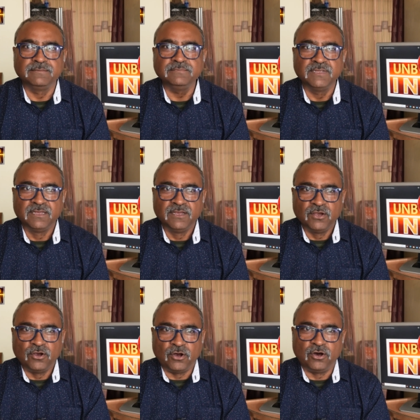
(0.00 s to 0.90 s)
हम
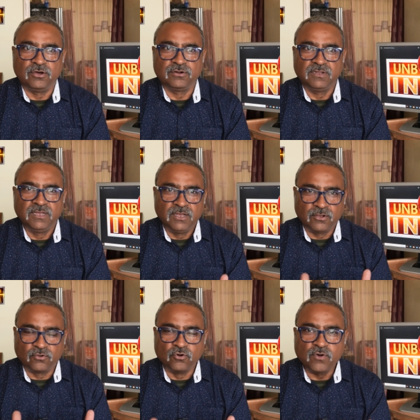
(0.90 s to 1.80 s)
और
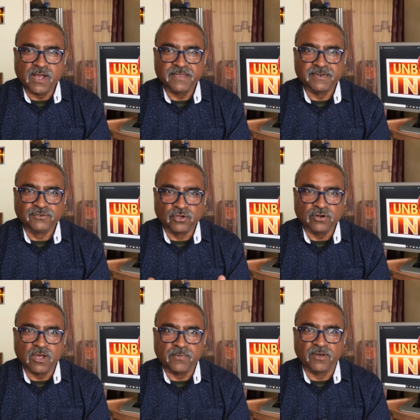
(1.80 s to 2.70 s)
गोवा के
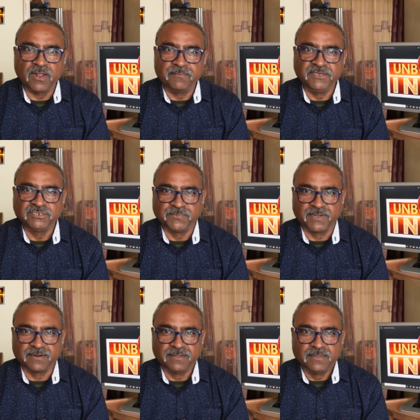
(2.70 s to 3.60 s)
डोनापाला बीच पर